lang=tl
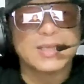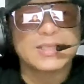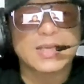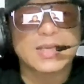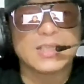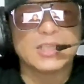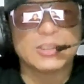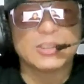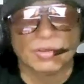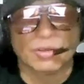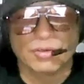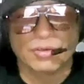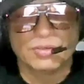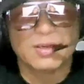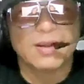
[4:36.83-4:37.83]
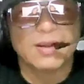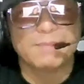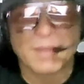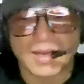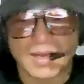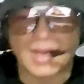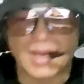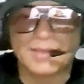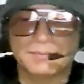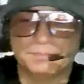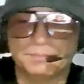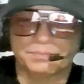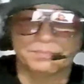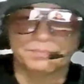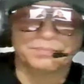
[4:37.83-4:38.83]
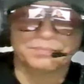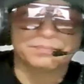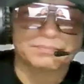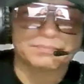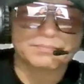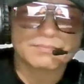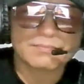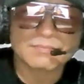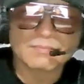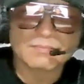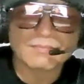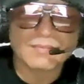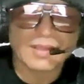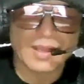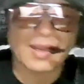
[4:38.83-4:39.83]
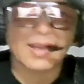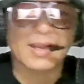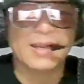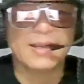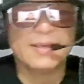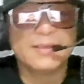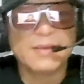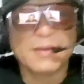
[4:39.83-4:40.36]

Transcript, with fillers: sa ganitong mga uh,